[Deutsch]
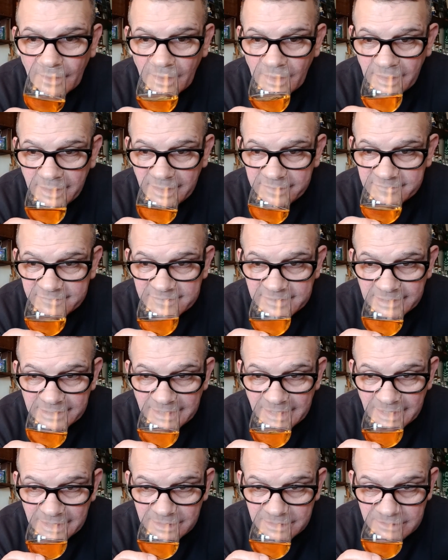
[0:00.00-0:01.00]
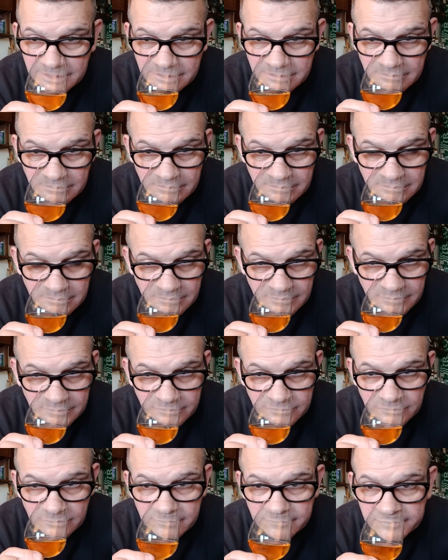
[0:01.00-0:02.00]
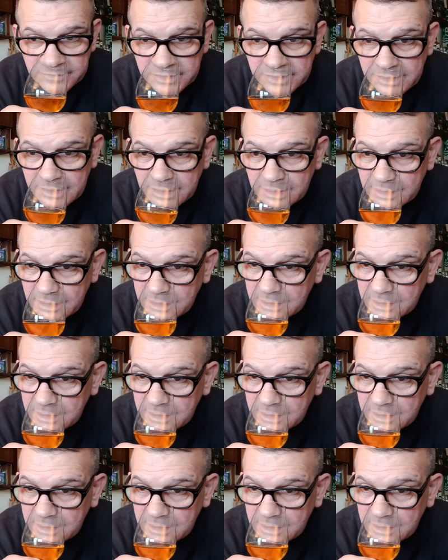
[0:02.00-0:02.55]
ganz klar, so wie